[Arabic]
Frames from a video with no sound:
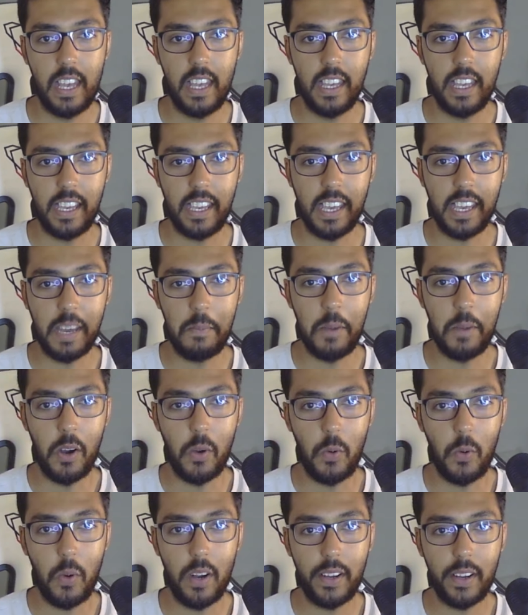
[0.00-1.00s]
غير ما
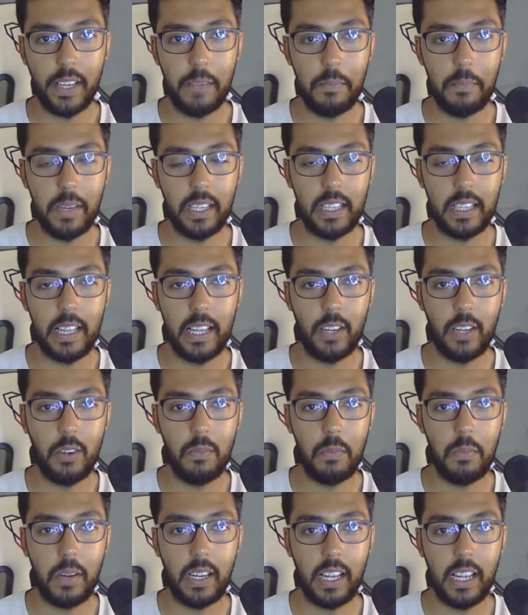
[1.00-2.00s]
هو كما قلت لكم
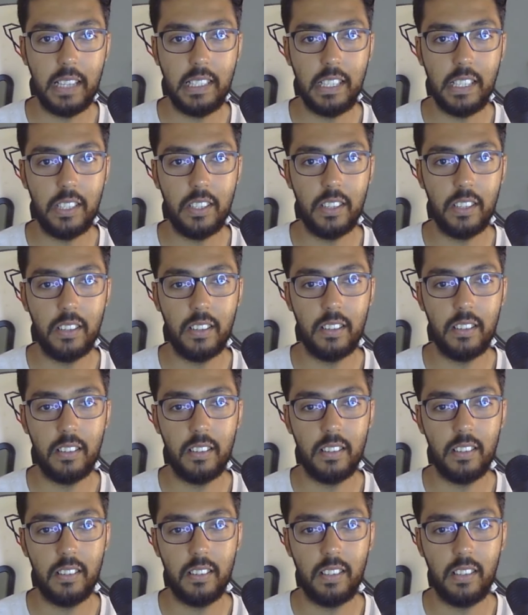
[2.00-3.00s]
كاينين
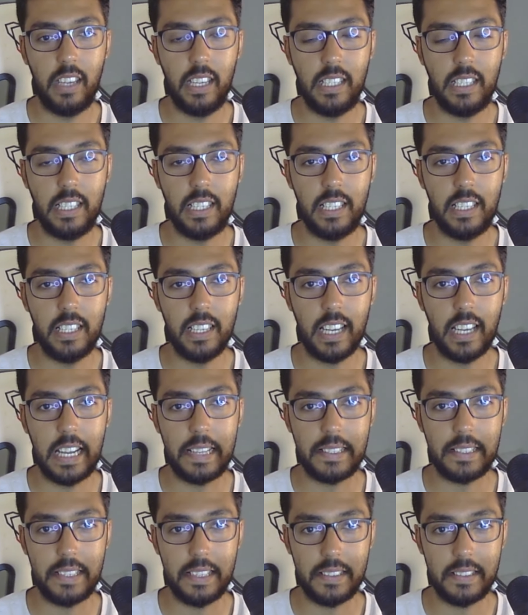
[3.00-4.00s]
كاينين
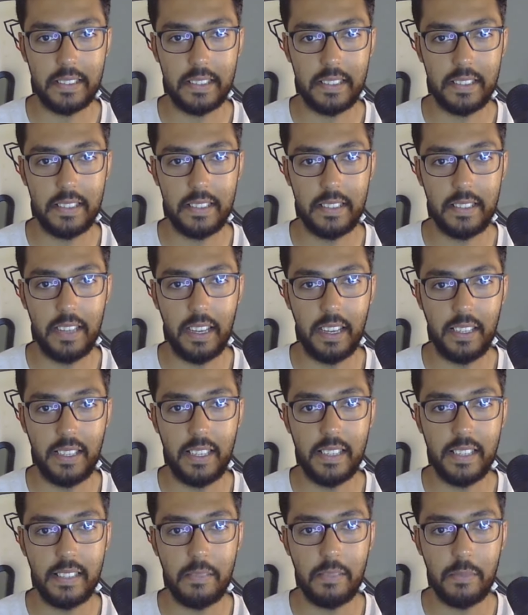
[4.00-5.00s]
قصص تاع
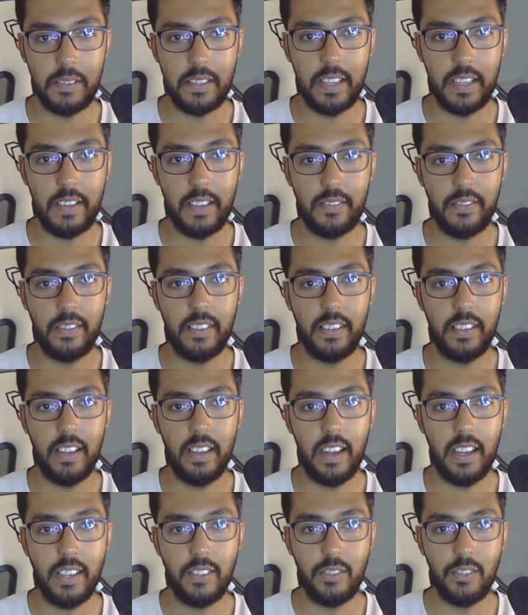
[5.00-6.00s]
الناس بزاف
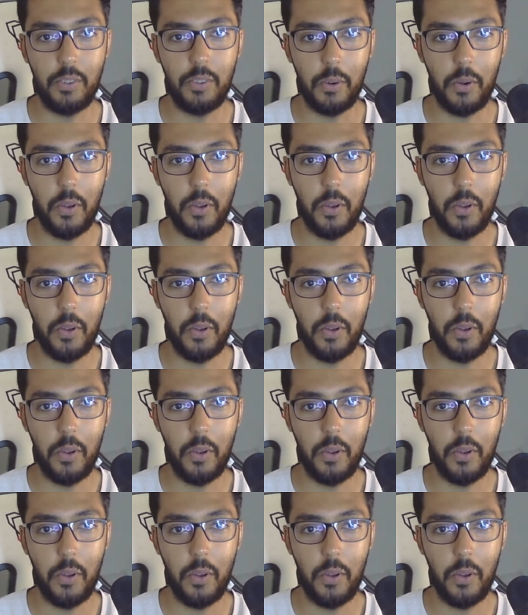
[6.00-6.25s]
حسدوا